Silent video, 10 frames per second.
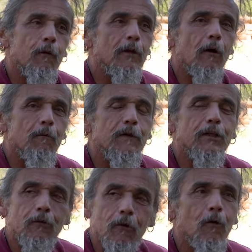Cuando han
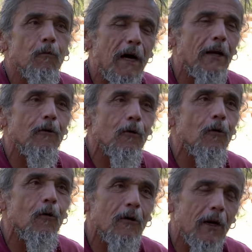visto
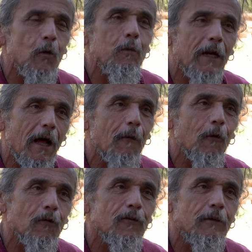barrios
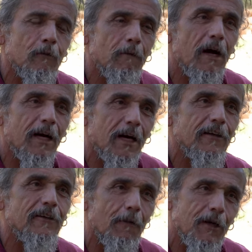recuperados y nuevas
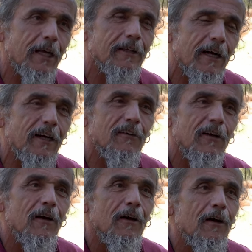calles abiertas,
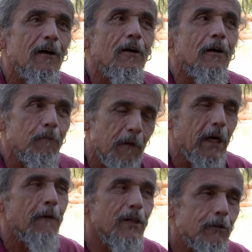
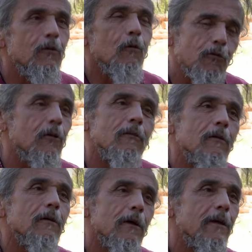he visto ilusión
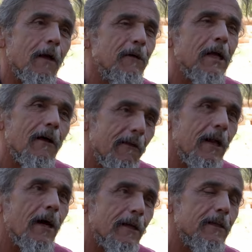en la mirada
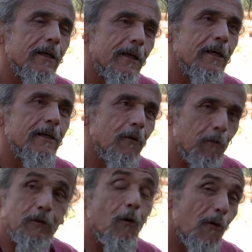de la gente,
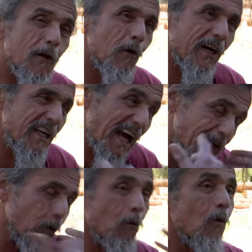sobre todo de los que ya
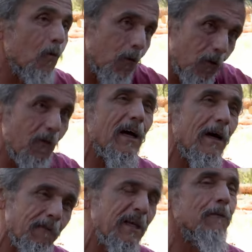conozco yo de
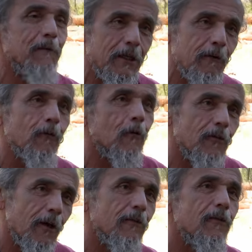que habían venido
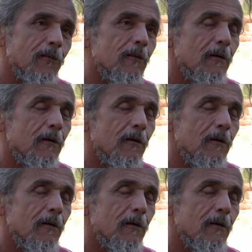otros años.